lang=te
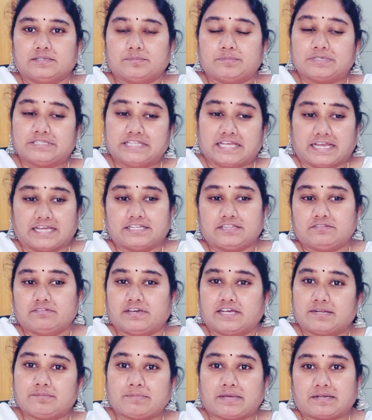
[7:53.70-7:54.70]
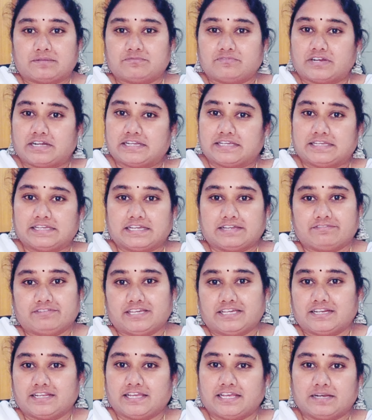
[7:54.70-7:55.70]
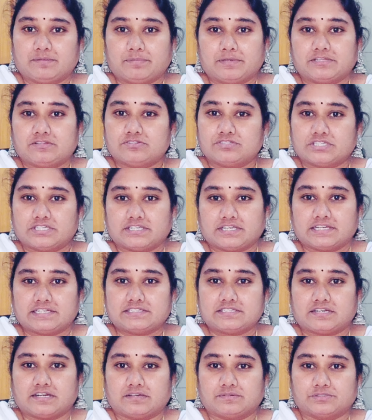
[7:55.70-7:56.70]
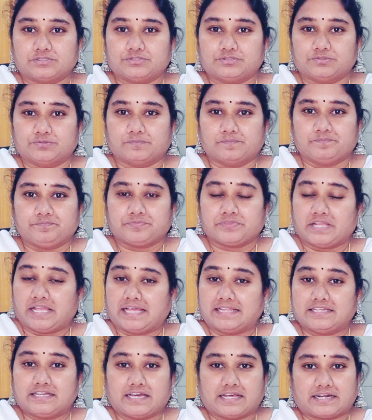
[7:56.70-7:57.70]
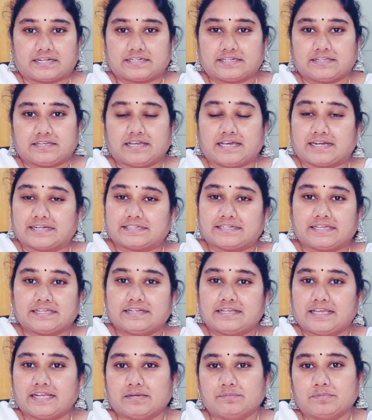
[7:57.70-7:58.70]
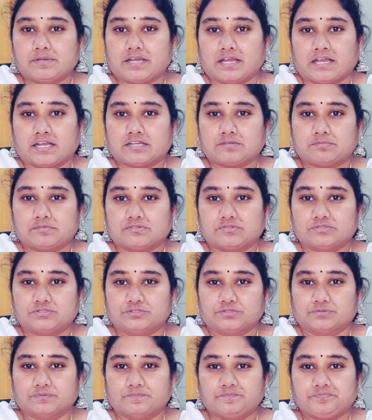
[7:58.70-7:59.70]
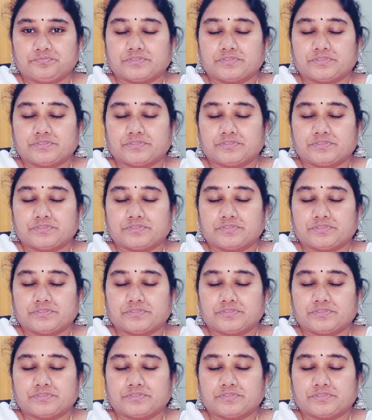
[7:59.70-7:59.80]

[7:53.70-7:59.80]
ఇప్పుడు దాని ద్వారా మనం వాళ్ళకి ఇంకా వేరే హెల్ప్ ఏదో చేయాల్సి రావచ్చు అది కరెక్ట్ కరెక్ట్ అయిన హెల్ప్ కాకపోవచ్చు